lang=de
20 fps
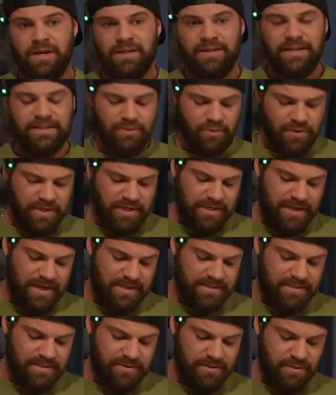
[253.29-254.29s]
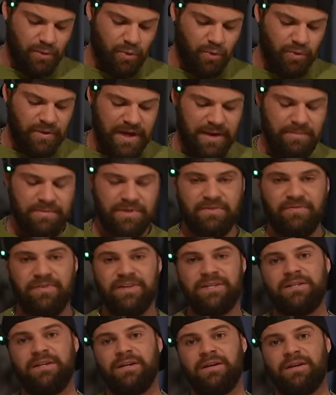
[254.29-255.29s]
Natokinase, unheimlich
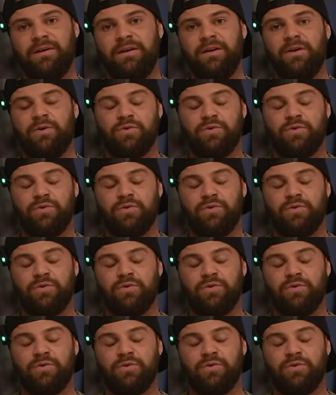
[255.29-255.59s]
wichtig,